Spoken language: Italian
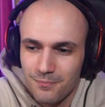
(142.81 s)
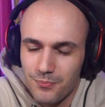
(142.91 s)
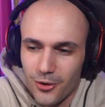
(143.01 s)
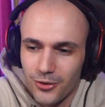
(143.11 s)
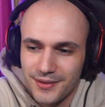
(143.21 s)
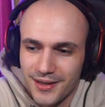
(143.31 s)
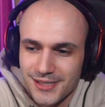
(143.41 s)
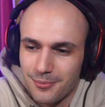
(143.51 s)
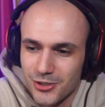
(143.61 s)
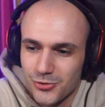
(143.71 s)
Però in
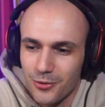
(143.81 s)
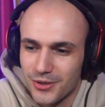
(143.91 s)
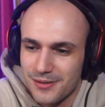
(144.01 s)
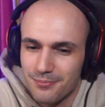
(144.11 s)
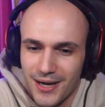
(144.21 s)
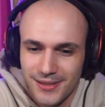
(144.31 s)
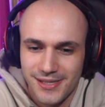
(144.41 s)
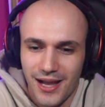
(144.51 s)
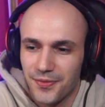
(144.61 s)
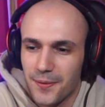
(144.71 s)
terza persona è quasi
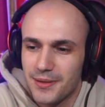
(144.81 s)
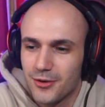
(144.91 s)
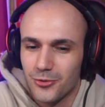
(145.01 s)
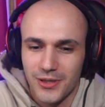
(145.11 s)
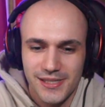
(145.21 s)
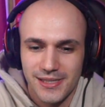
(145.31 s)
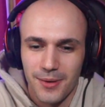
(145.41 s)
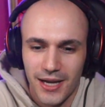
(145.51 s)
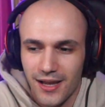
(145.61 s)
imbarazzante, piccolissima,